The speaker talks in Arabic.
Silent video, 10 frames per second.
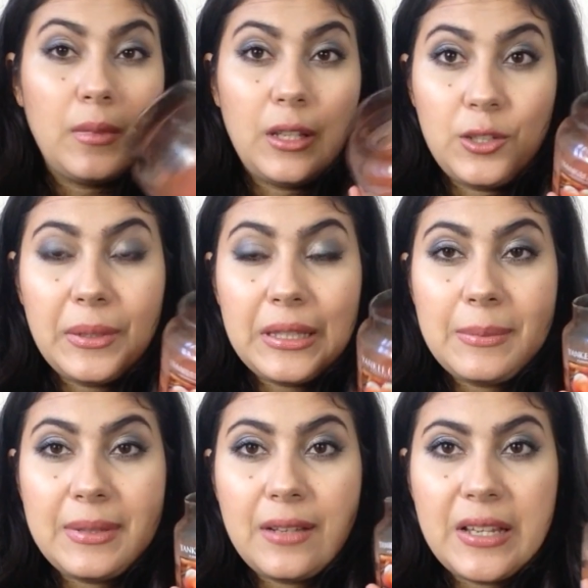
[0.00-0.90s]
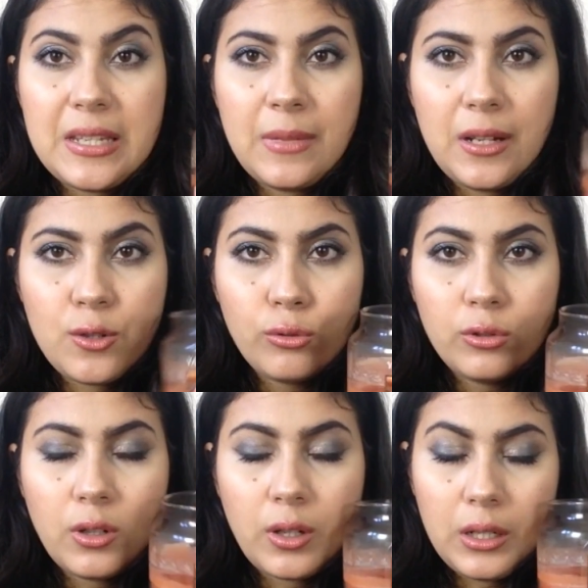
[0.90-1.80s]
عجبتني بزاف هذه من لي
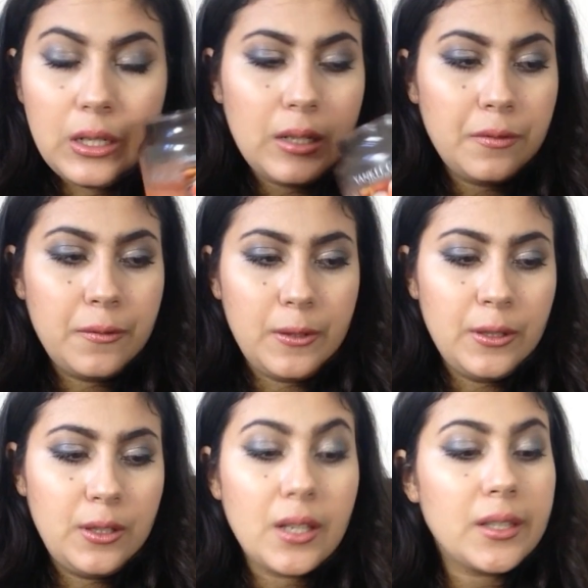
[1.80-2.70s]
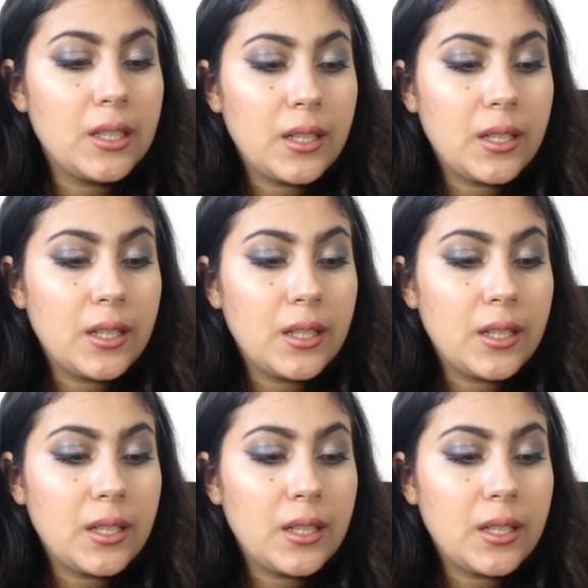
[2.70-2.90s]
زودور الفعنديان يعني كي